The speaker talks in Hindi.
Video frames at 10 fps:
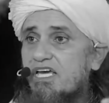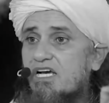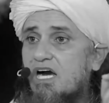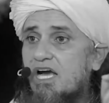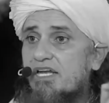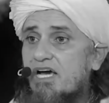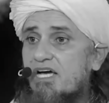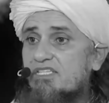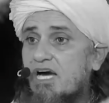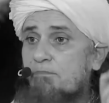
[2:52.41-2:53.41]
ये
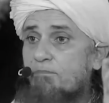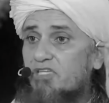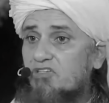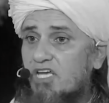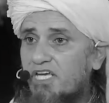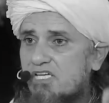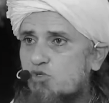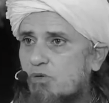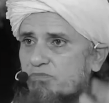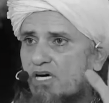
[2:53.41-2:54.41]
कायनात का बदतरीन
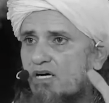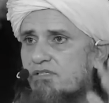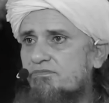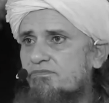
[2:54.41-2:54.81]
जुल्म था